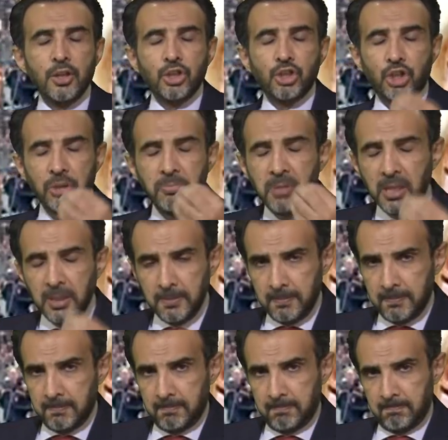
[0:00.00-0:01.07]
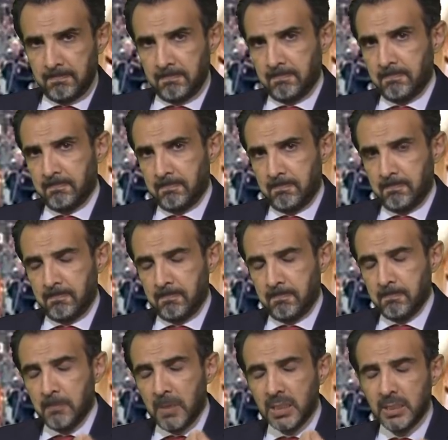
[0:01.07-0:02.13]
Şimdi
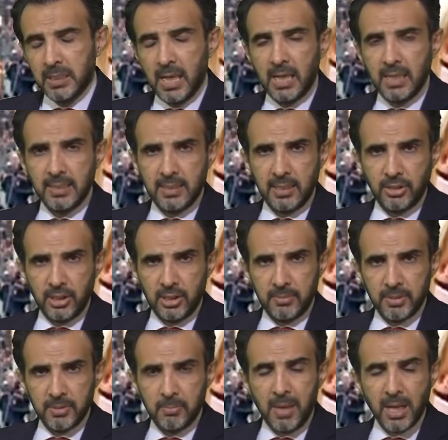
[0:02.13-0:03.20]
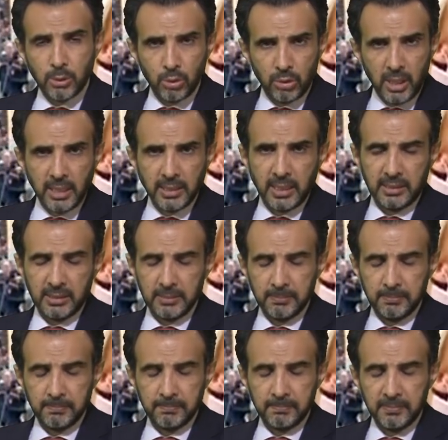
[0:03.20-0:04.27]
bakın değerli izleyicilerimiz Macron'u anlattım
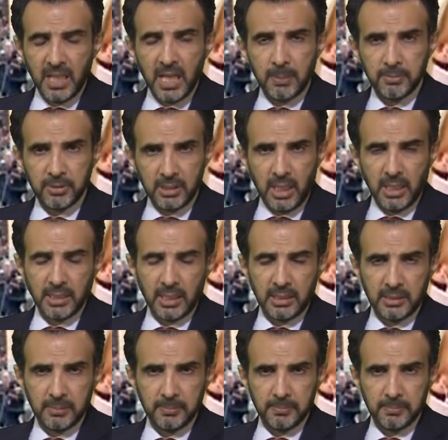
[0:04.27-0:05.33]
ne yaptığını anlattım.